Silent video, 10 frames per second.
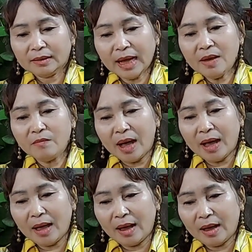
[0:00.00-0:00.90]
tới
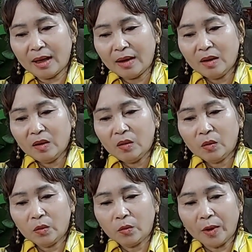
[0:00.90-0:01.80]
mà
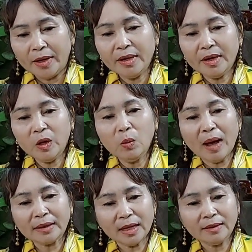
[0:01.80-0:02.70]
quỷ yêu
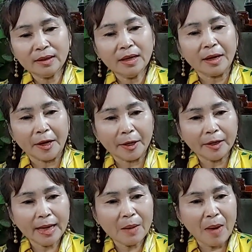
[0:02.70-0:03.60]
ma tinh nó
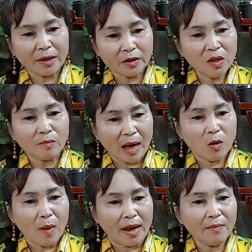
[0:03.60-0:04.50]
hiện ra bằng trước mặt
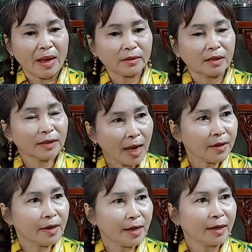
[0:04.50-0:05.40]
của Bảy, bằng thực tế
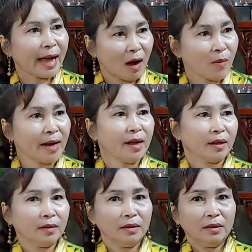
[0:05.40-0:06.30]
như gì nó khảo Bảy nè.
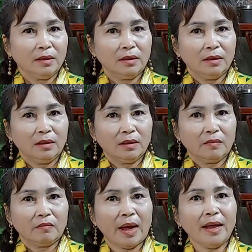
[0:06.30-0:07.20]

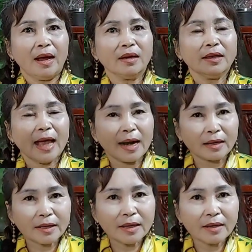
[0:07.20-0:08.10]
Bảy ở cái nhà
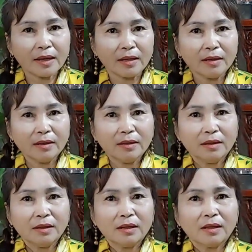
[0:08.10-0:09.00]
đằng kia kìa,
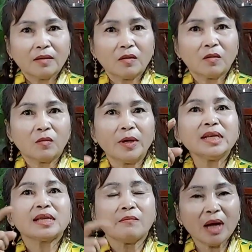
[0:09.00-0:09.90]

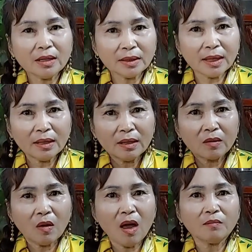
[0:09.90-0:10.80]
quỷ Sầm Hưng á,
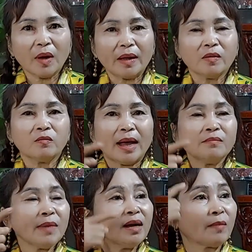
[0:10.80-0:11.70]
có vậy
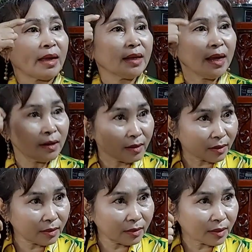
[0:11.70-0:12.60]
bắt mắt Bảy thấy
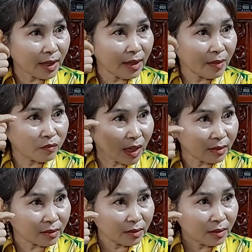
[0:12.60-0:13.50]
được cái vong
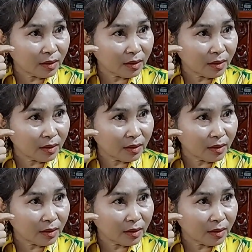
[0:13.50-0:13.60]
linh.